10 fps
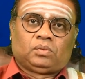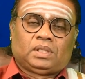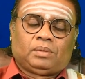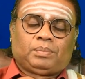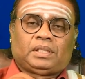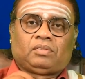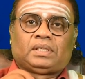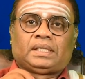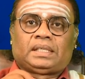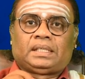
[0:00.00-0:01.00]
உடன்
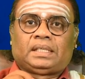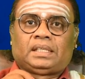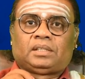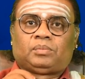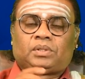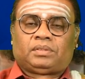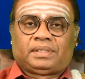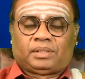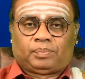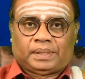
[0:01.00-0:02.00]
பிறந்தவங்க இரண்டு அல்லது மூன்று
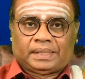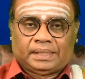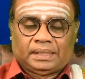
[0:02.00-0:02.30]
பேர் இருப்பாங்க